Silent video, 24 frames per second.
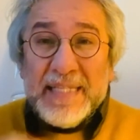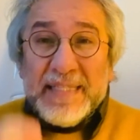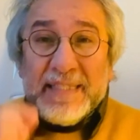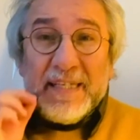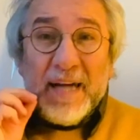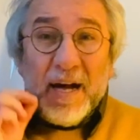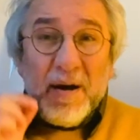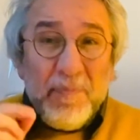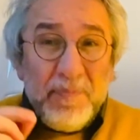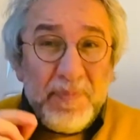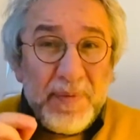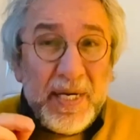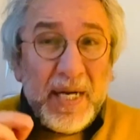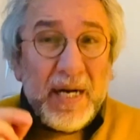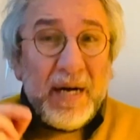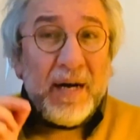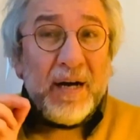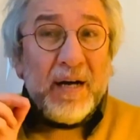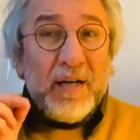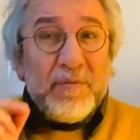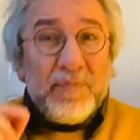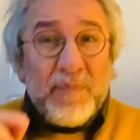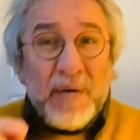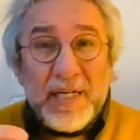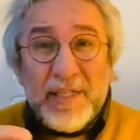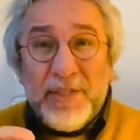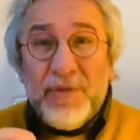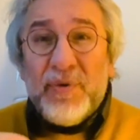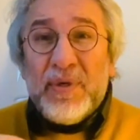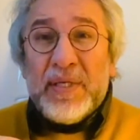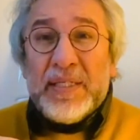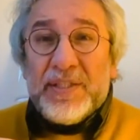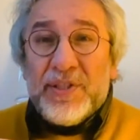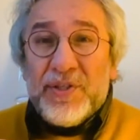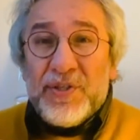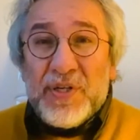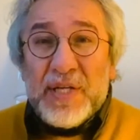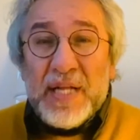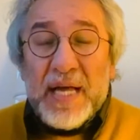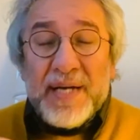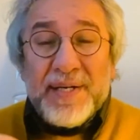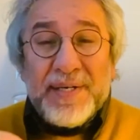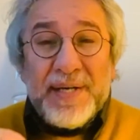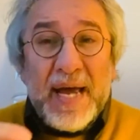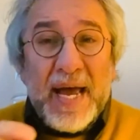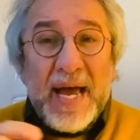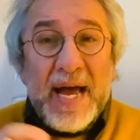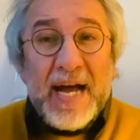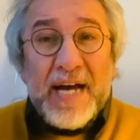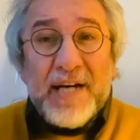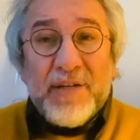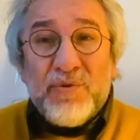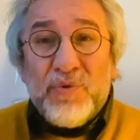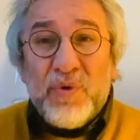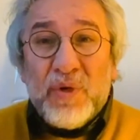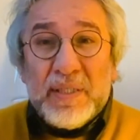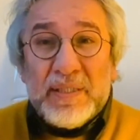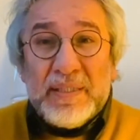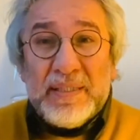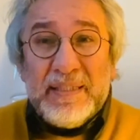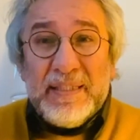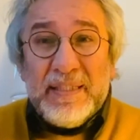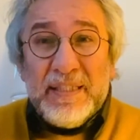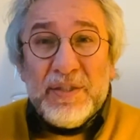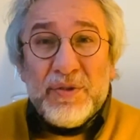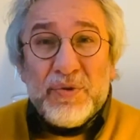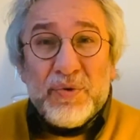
Tam da Alman yöneticiler Erdoğan'ın